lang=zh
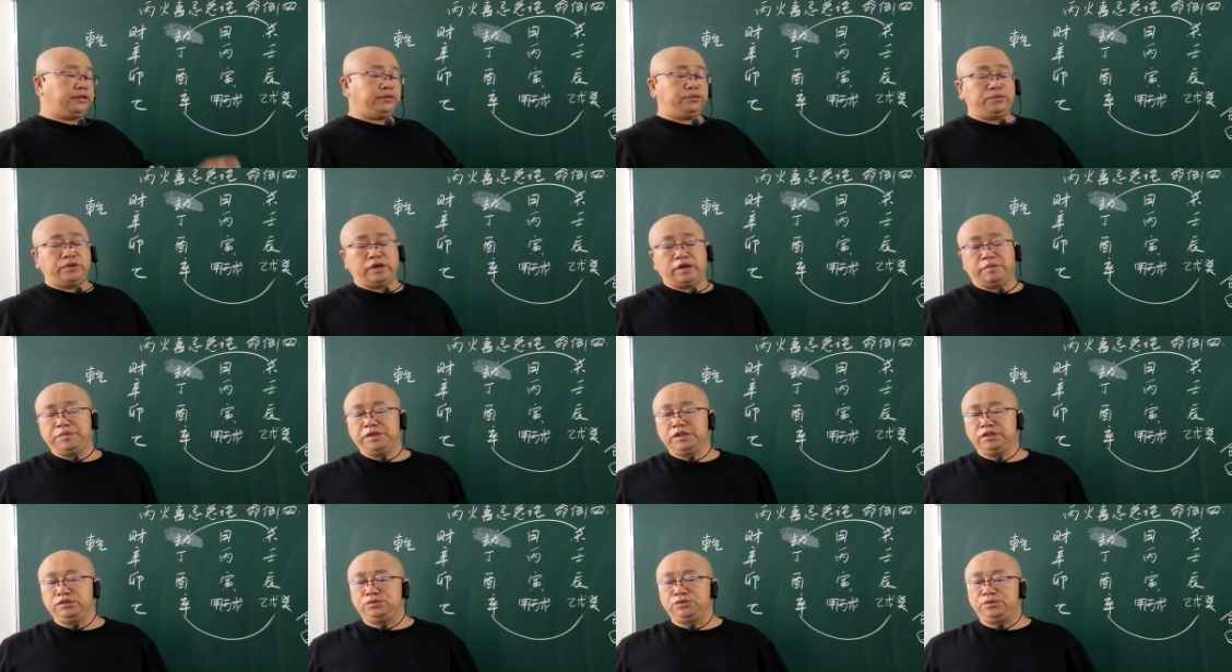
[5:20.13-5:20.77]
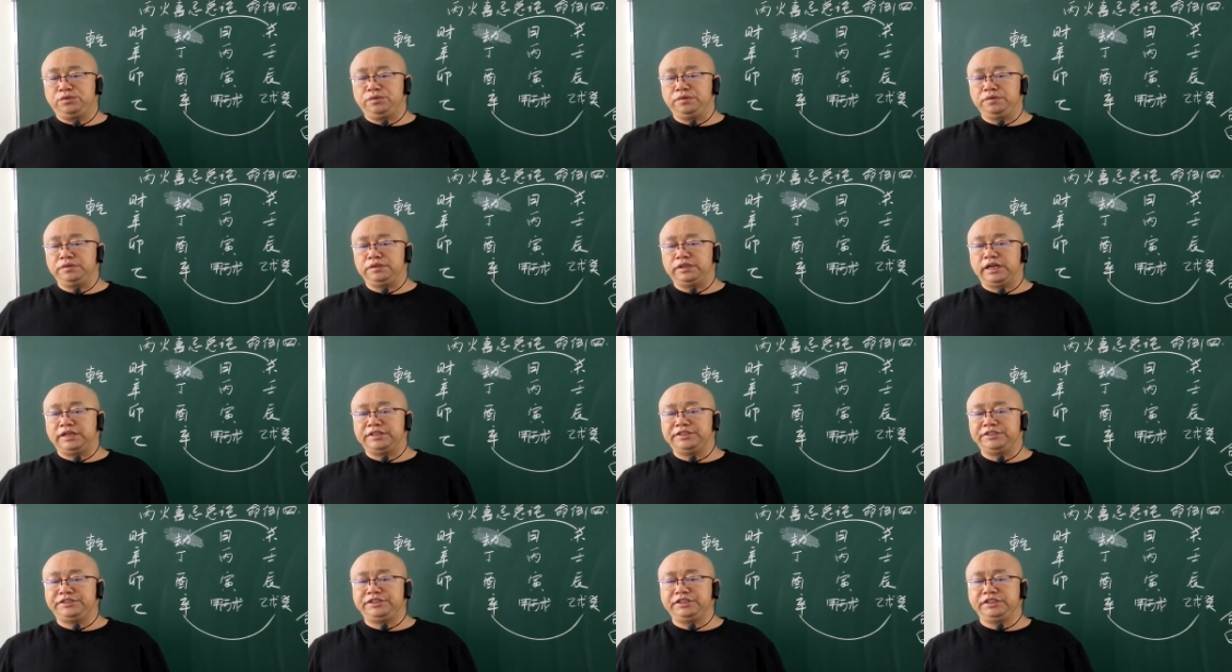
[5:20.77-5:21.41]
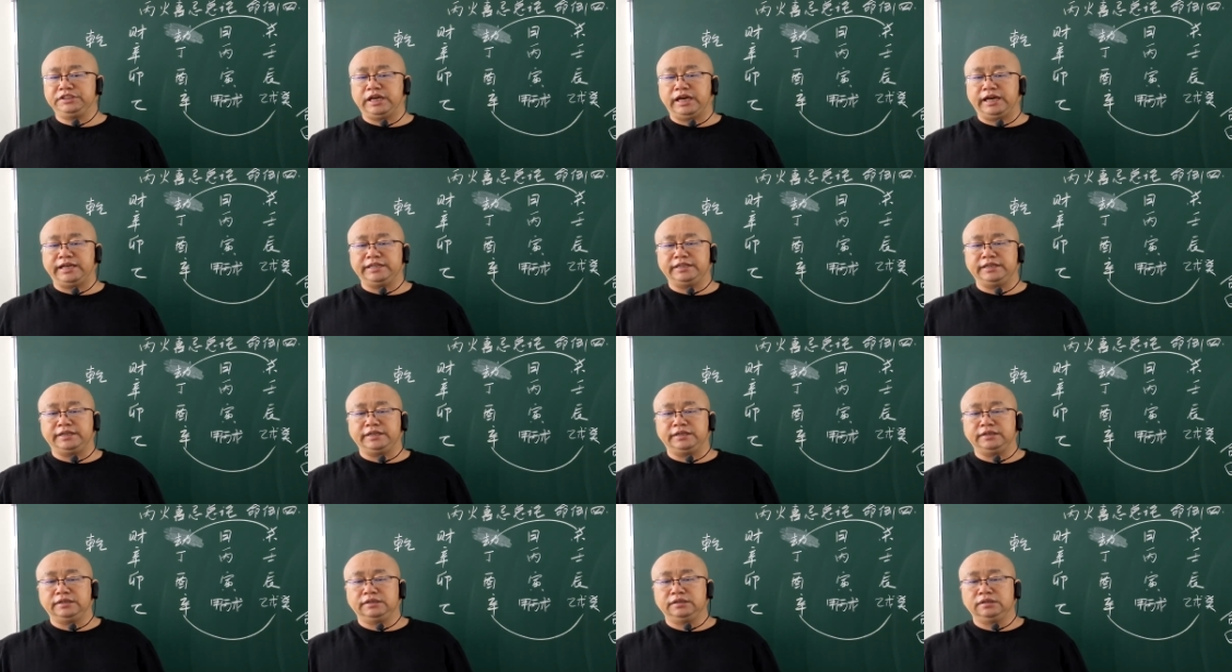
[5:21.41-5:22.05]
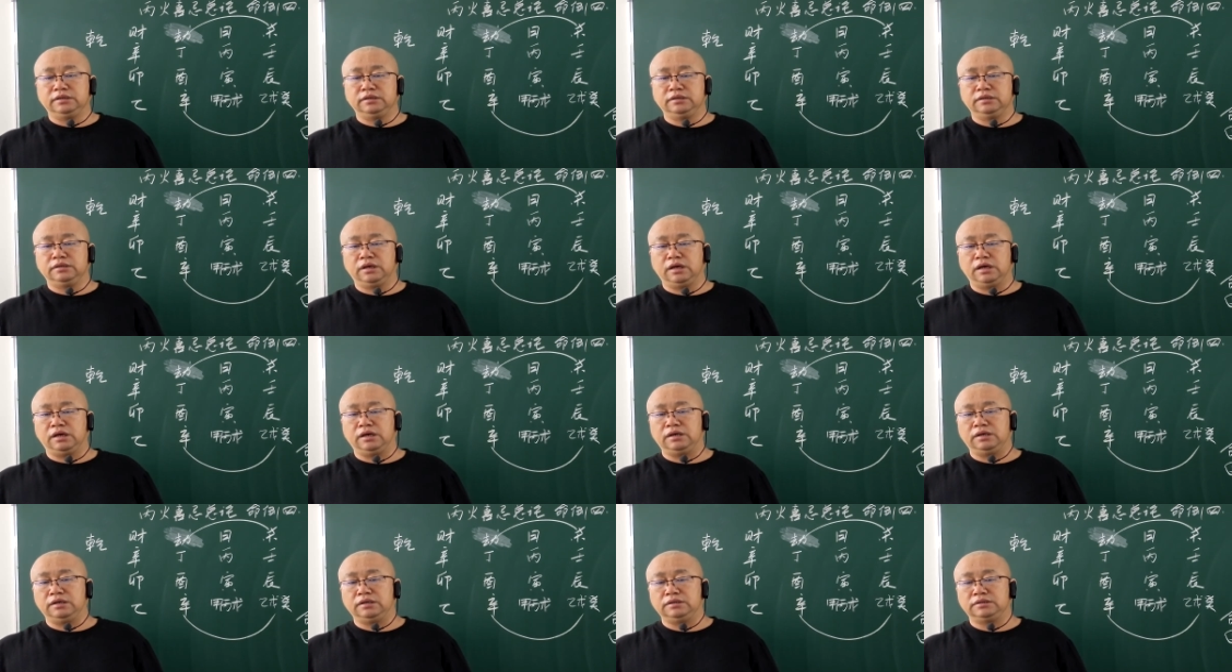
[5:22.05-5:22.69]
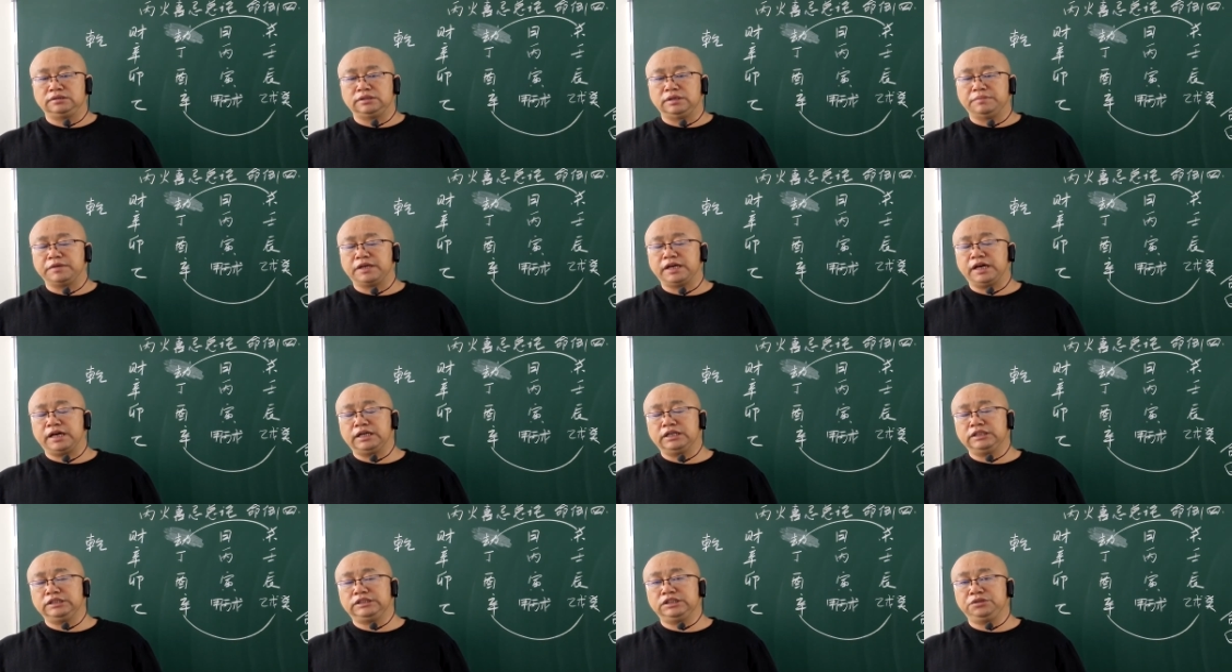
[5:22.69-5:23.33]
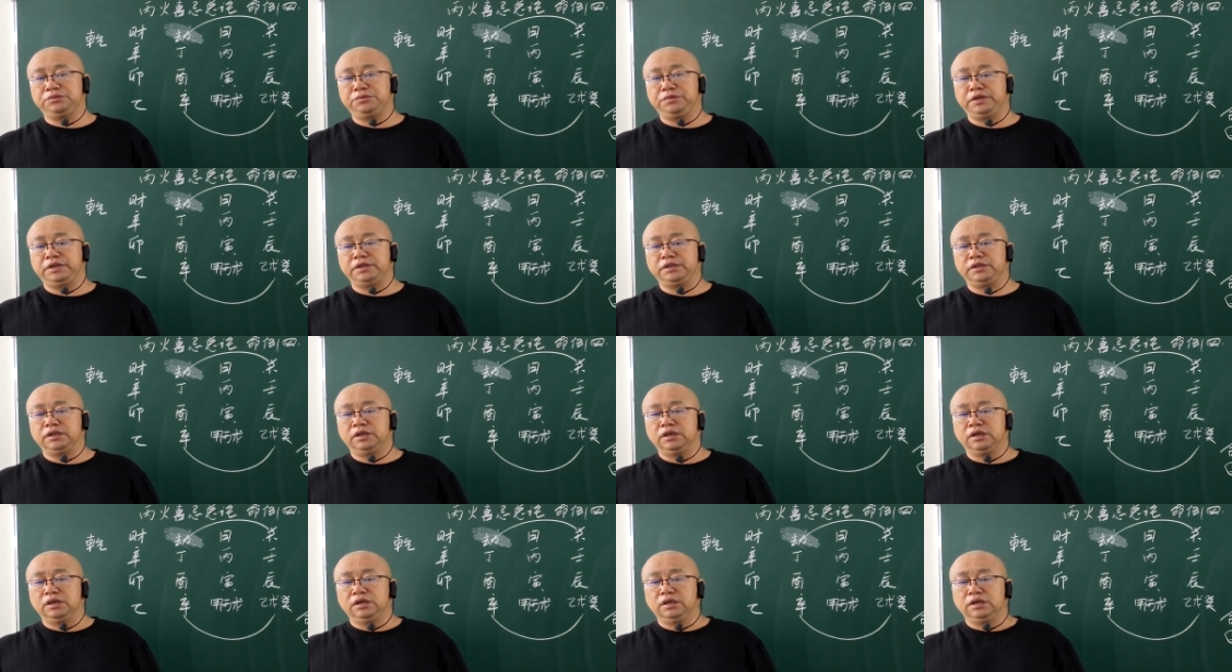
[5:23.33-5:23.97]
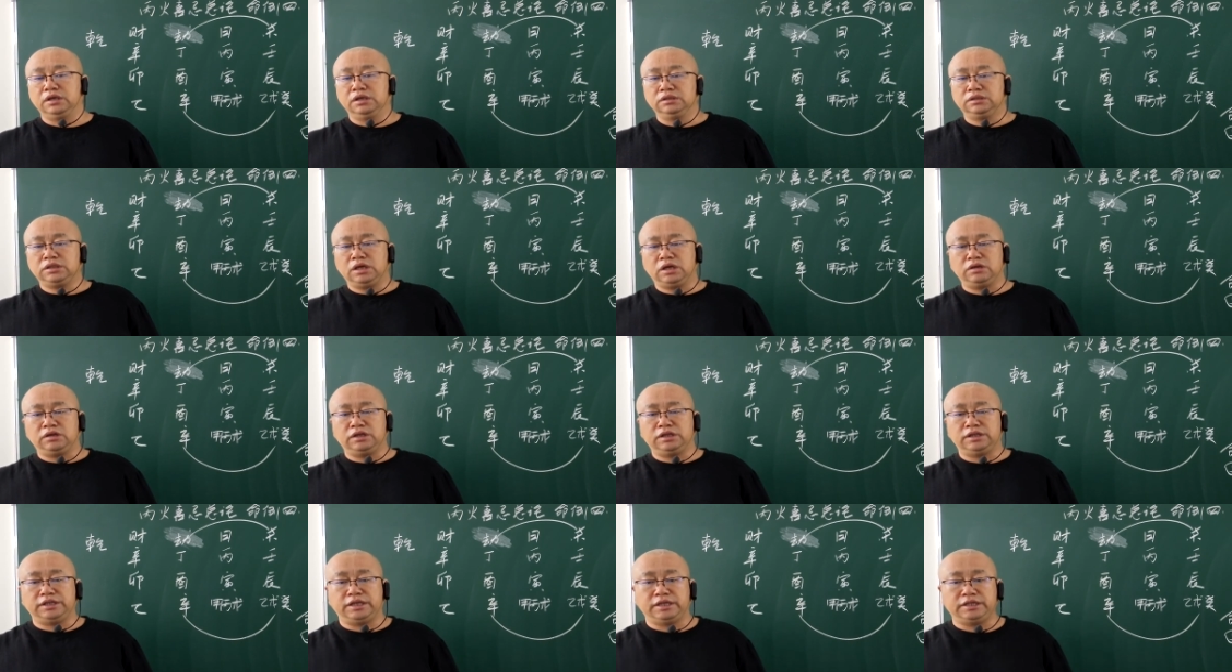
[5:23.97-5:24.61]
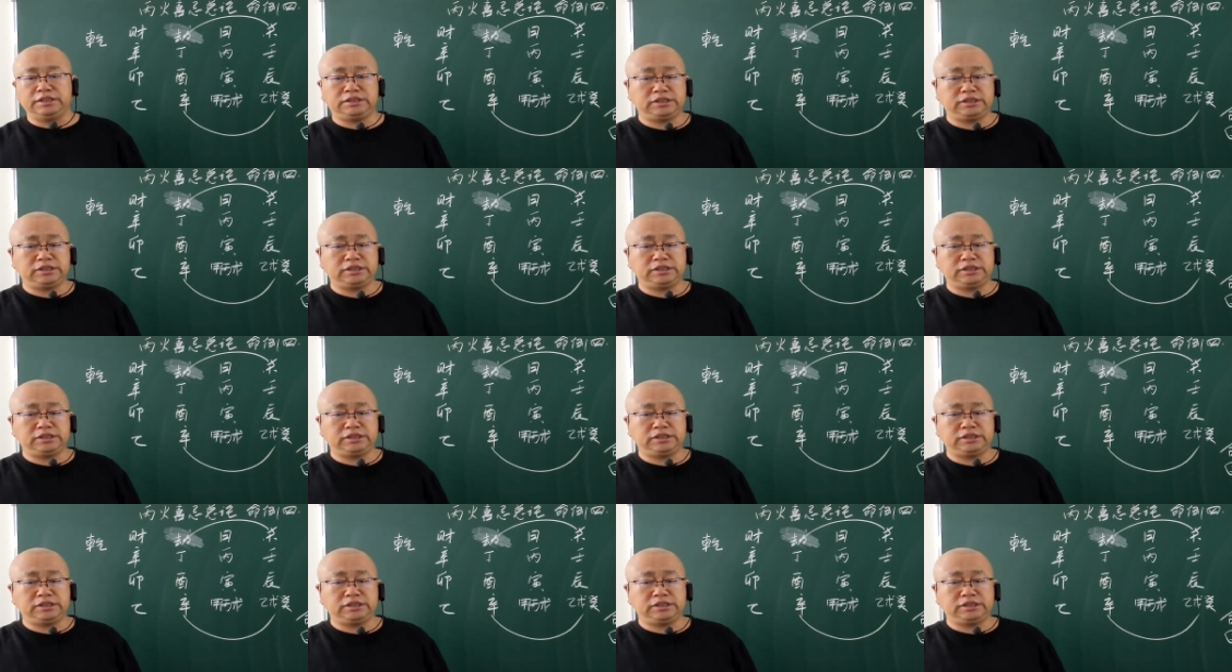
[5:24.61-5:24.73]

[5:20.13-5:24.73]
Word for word: 它是静态的，啊，咱们看看行运，到了壬辰大运，